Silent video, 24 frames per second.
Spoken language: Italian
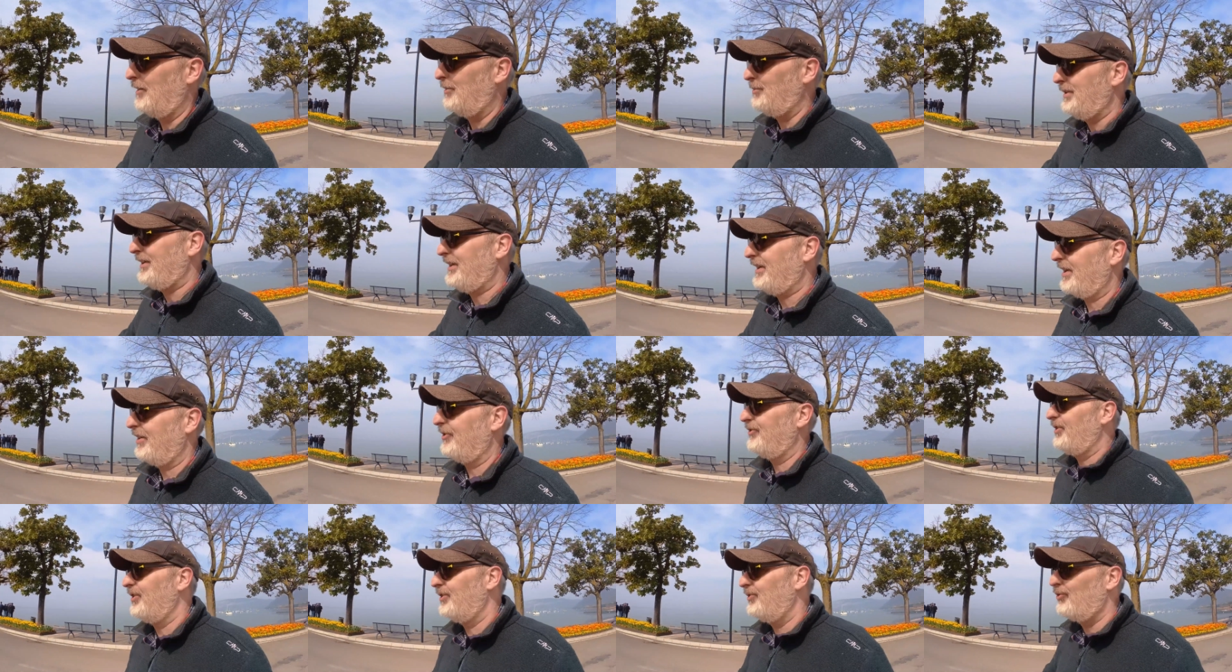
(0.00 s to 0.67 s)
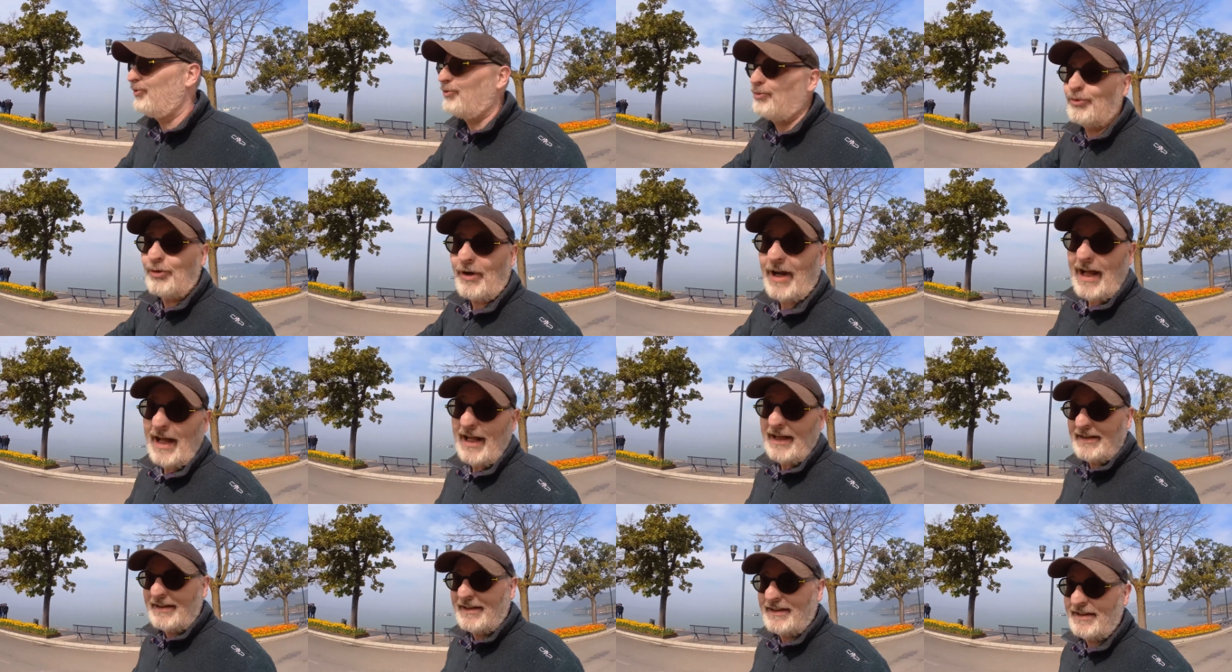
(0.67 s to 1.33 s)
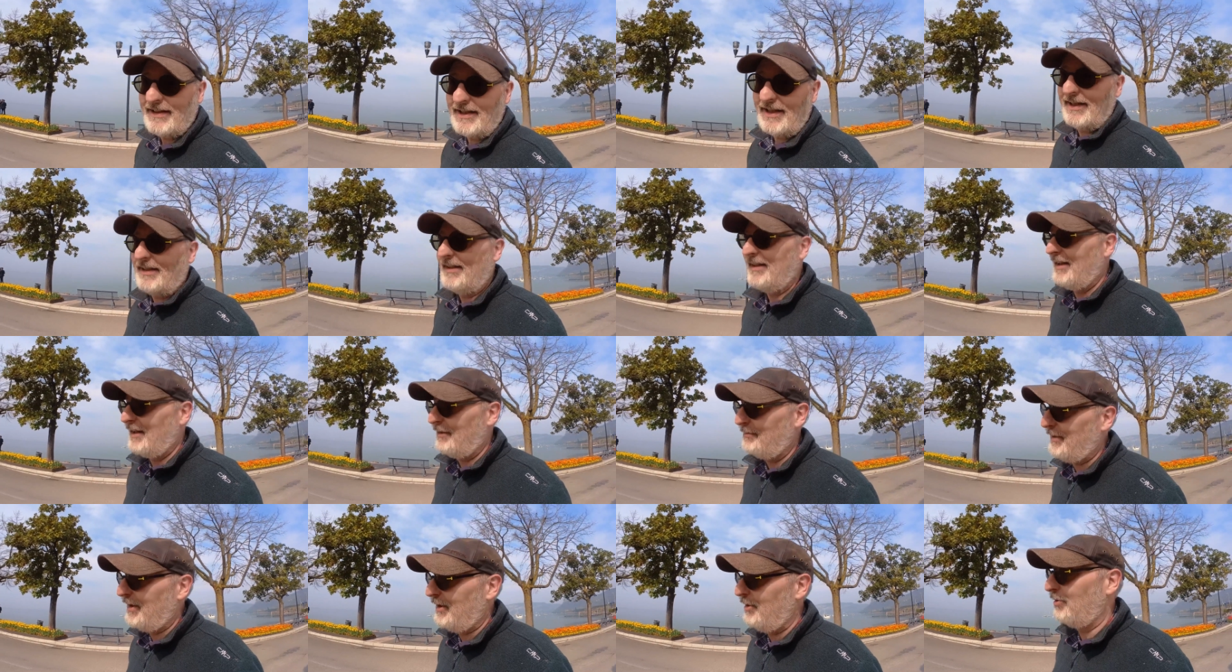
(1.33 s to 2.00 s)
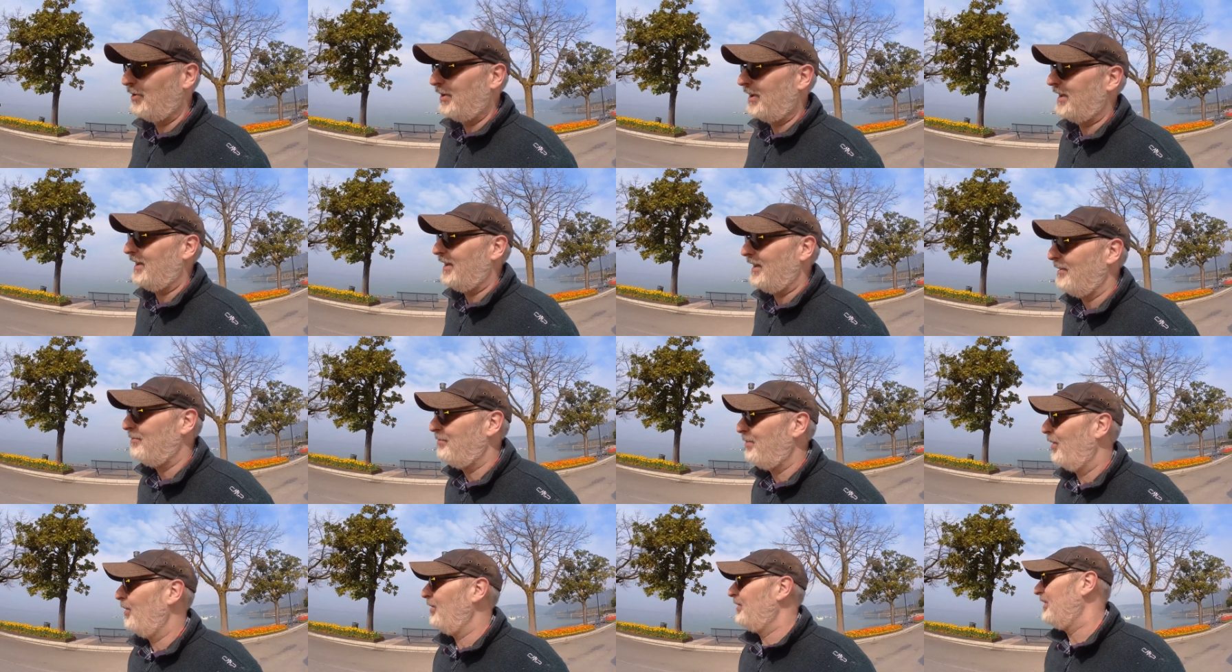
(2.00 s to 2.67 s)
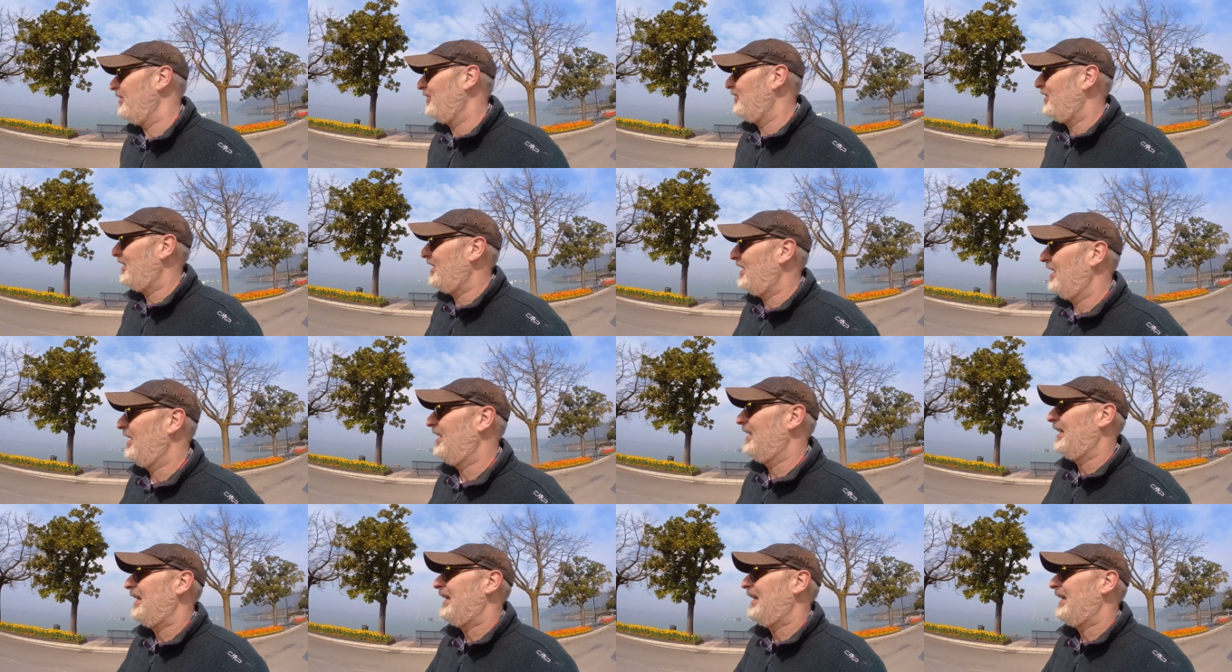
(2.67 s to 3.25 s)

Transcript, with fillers: come dire, censurati nella migliore delle ipotesi